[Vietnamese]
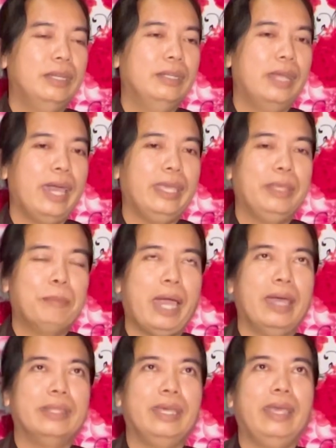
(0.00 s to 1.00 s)
tình ai
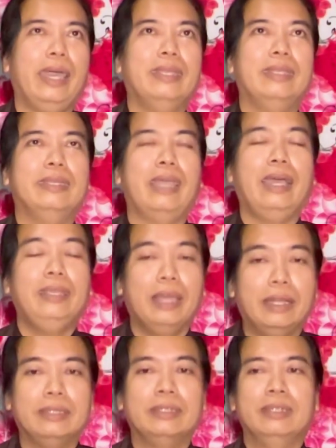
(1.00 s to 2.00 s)
mà ta dạy chẳng
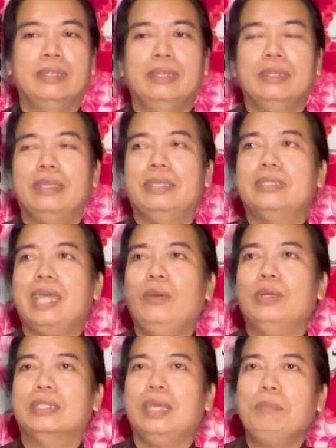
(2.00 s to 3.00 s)
dình thì
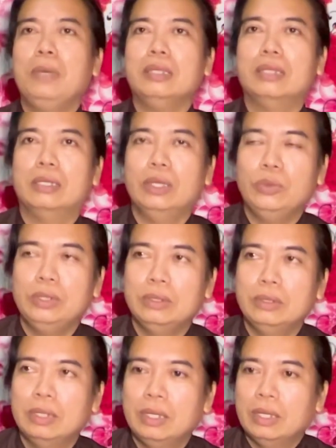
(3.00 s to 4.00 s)
sao đừng trách mất tình yêu
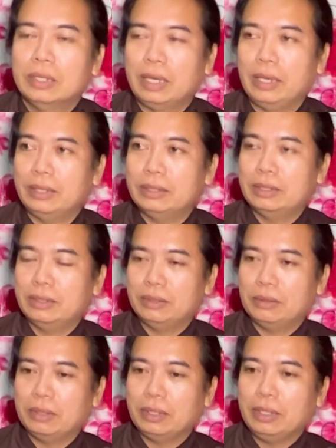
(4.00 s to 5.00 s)
đương thì
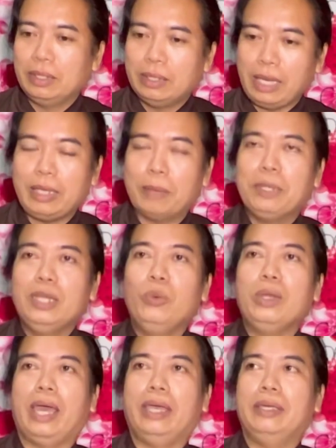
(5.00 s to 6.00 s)
cái dịp đi
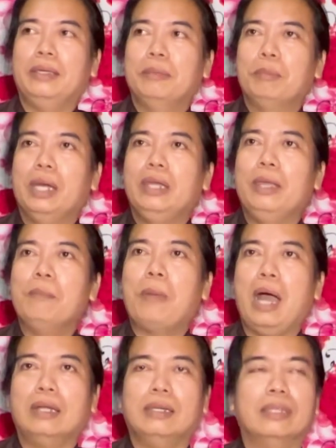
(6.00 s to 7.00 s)
núi này mình niệm
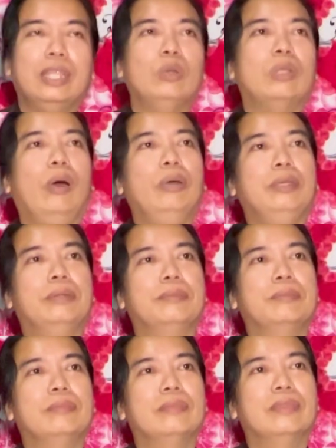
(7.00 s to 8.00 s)
phật là tiêu tội
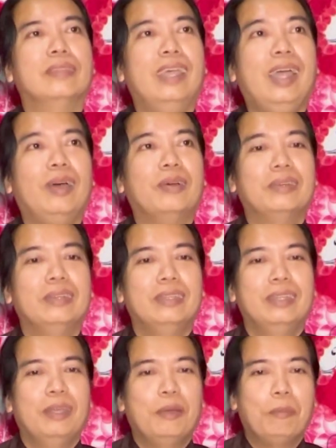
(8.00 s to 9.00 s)
thấy không
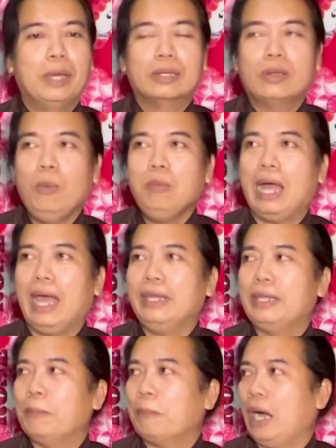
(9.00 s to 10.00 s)
mình cúng
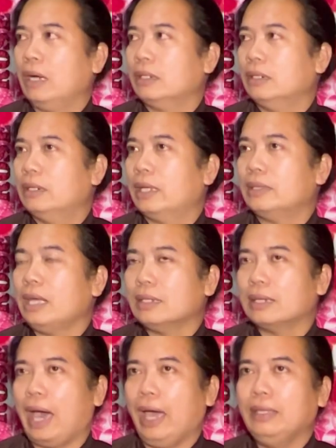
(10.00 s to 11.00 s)
lại niệm phật là
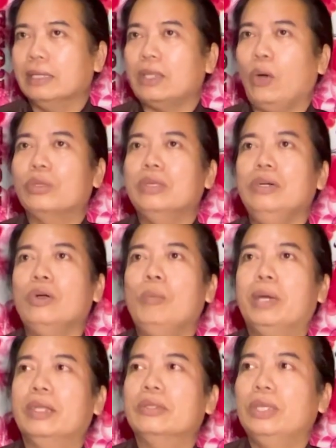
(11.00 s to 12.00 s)
tất cả những tội chướng của
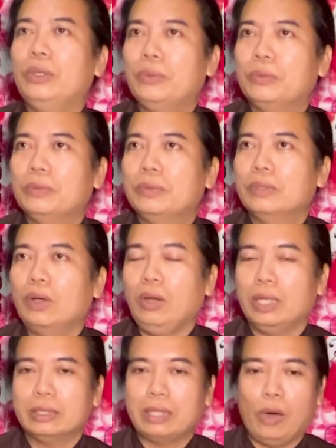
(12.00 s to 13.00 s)
mình nó tiêu
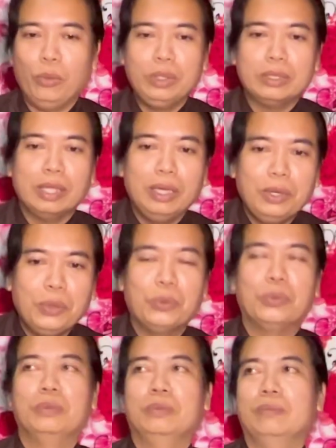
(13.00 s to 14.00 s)
gọi là tội tiêu